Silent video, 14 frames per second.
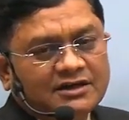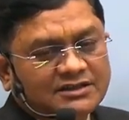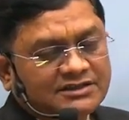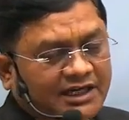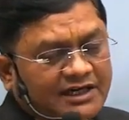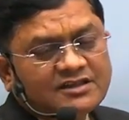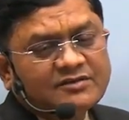
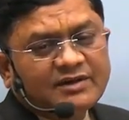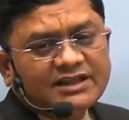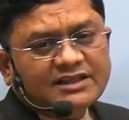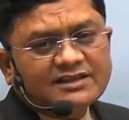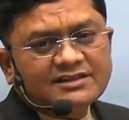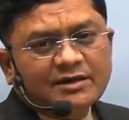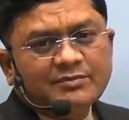जाहिर सी बात
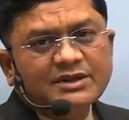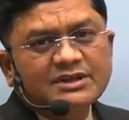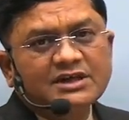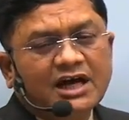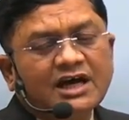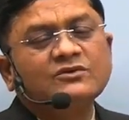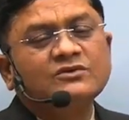है इसका
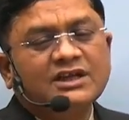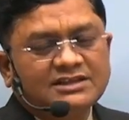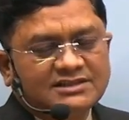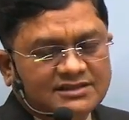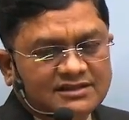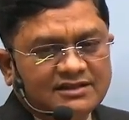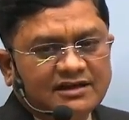प्रतिकार होना
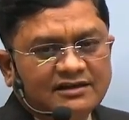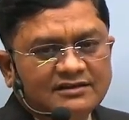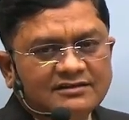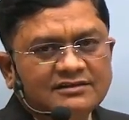चाहिए था